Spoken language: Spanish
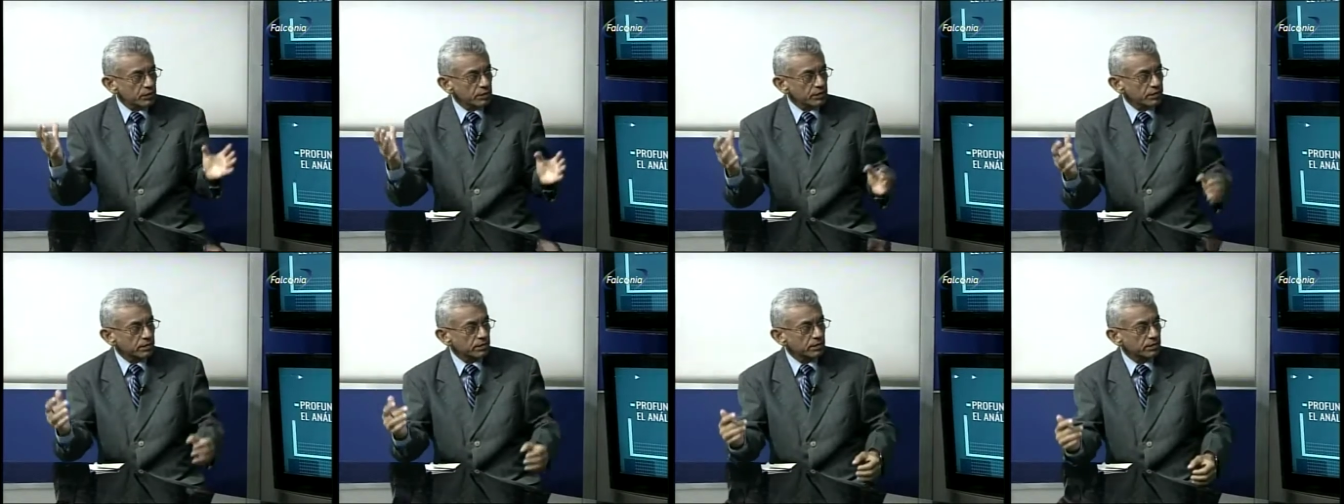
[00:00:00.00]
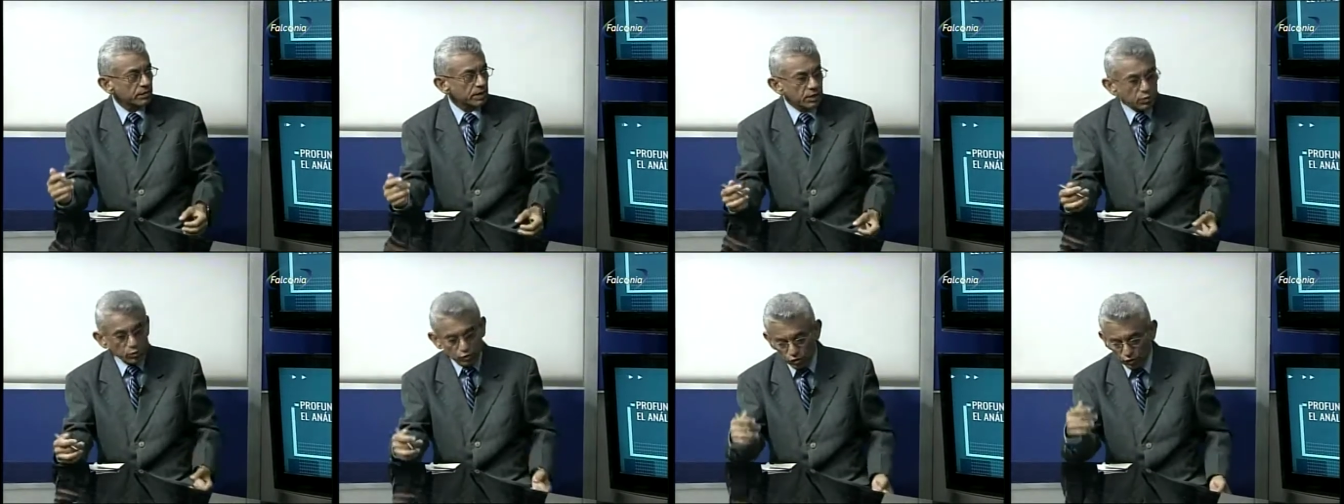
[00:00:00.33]
Mira,
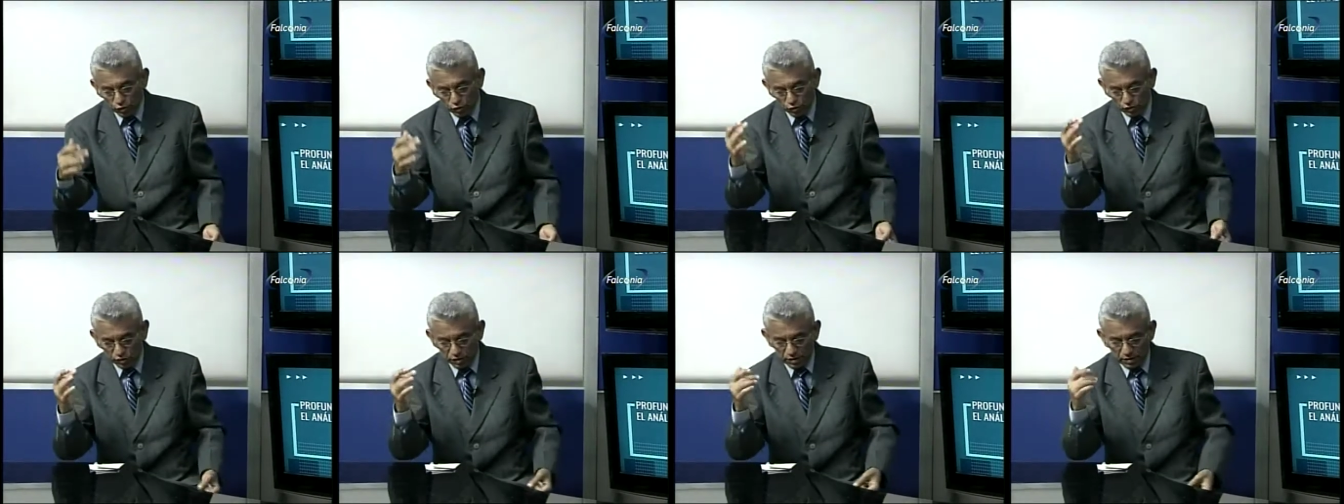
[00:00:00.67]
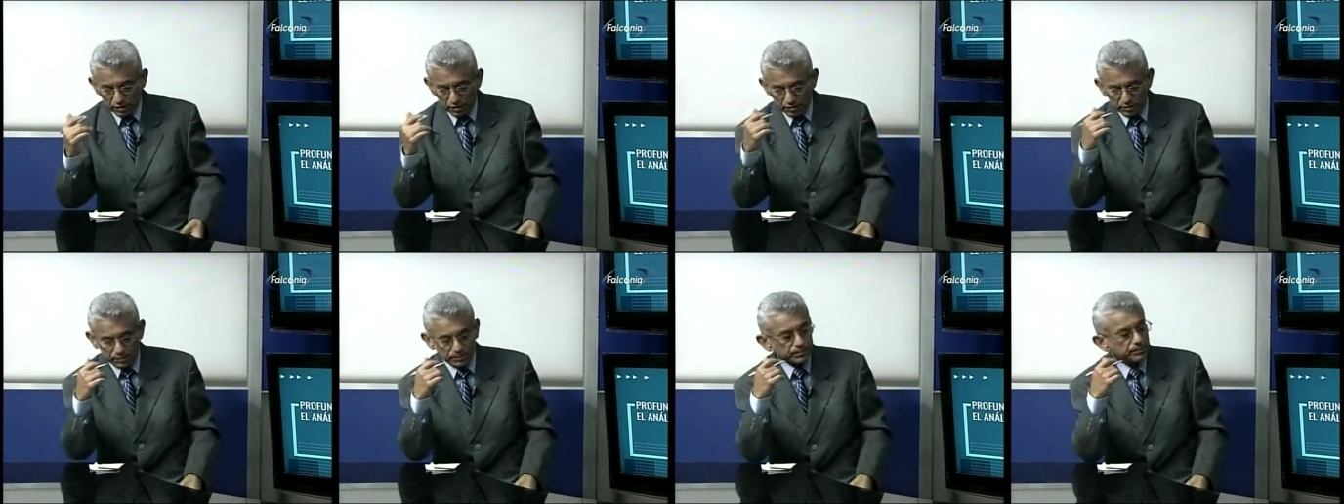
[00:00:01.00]
digo yo, no sé.
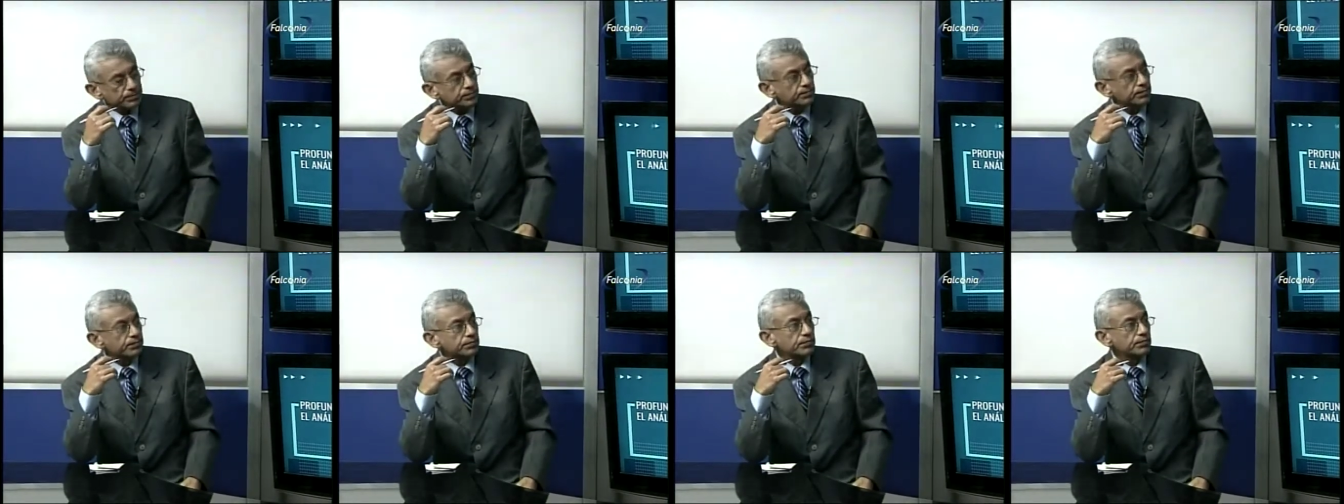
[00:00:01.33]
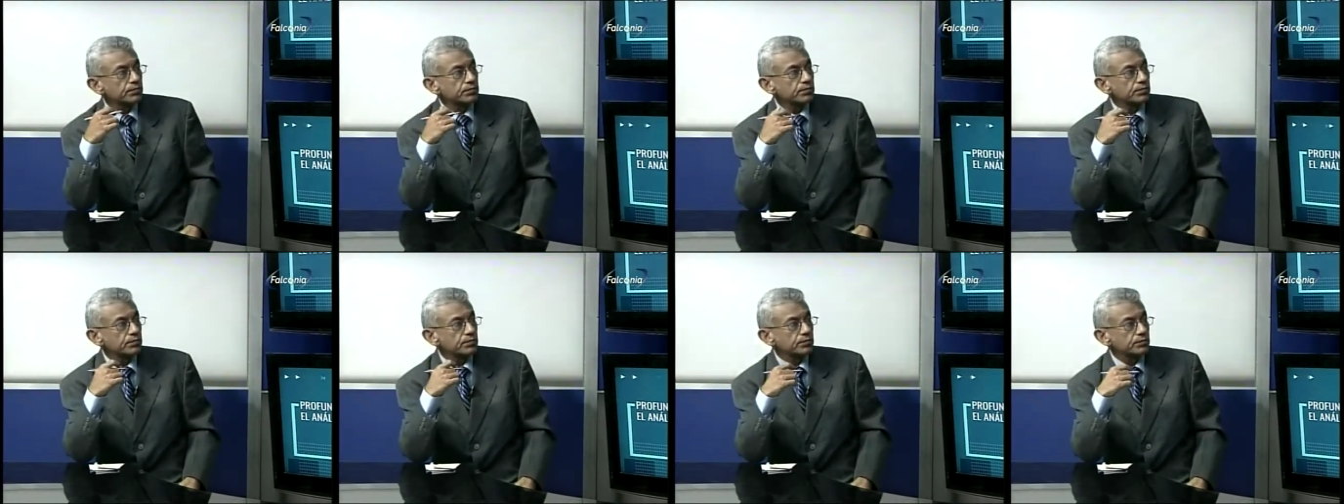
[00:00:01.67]
Aunque la gente
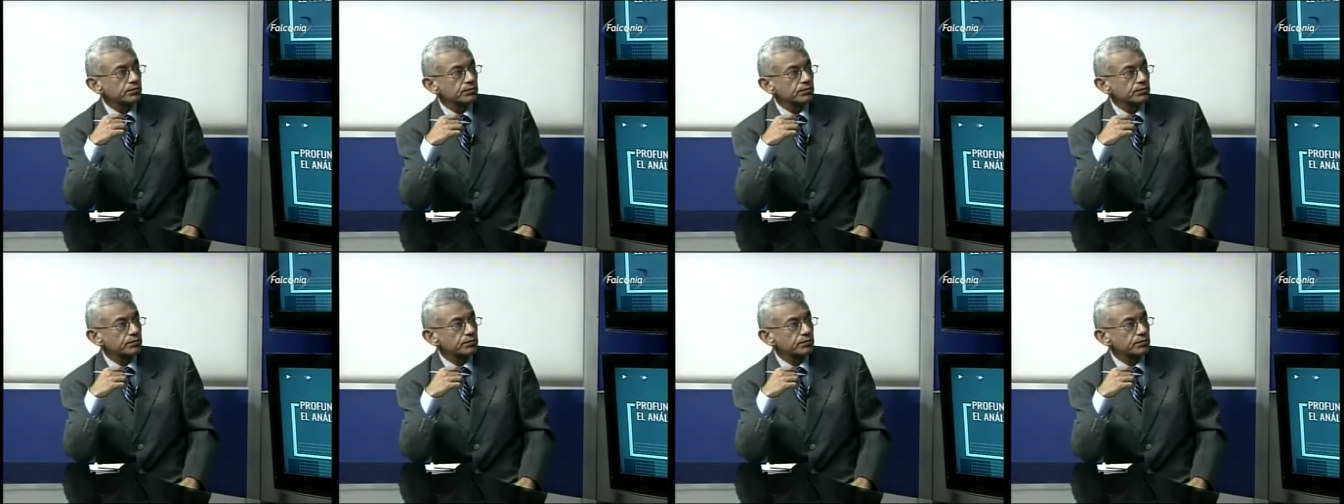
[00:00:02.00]
no lo